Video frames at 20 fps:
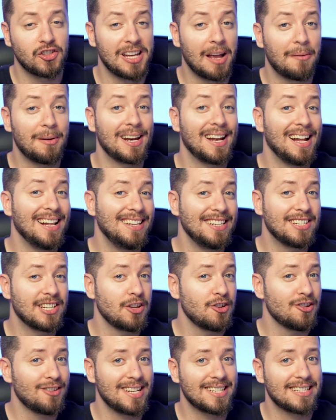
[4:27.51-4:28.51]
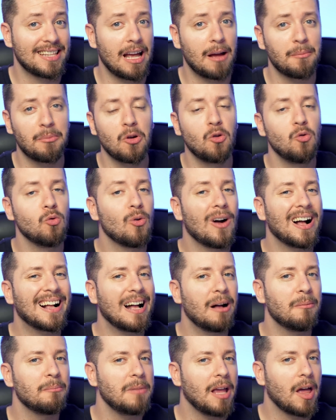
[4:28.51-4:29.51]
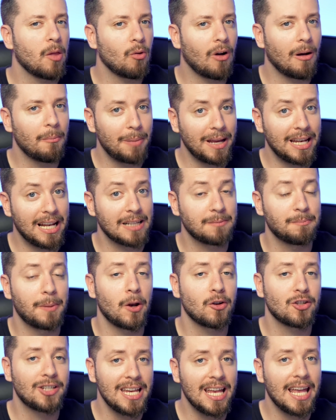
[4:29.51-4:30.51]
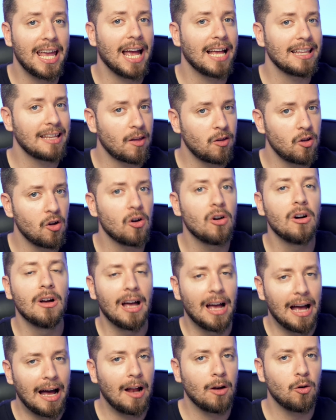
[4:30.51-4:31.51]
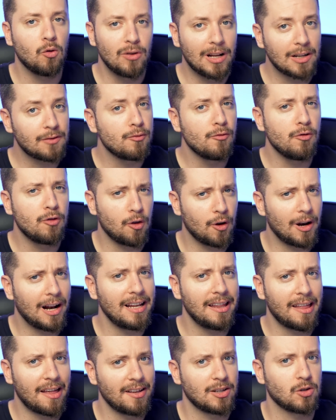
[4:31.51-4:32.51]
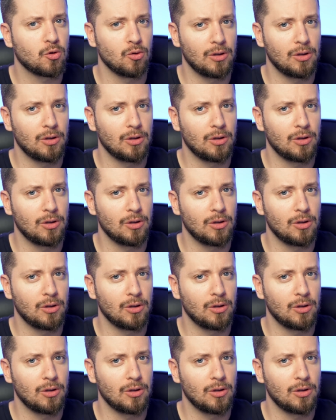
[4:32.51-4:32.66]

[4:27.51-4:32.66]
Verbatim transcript: Y a ver, el diseño de esta app no ha cambiado apenas, pero sí que añadió algunas funcionalidades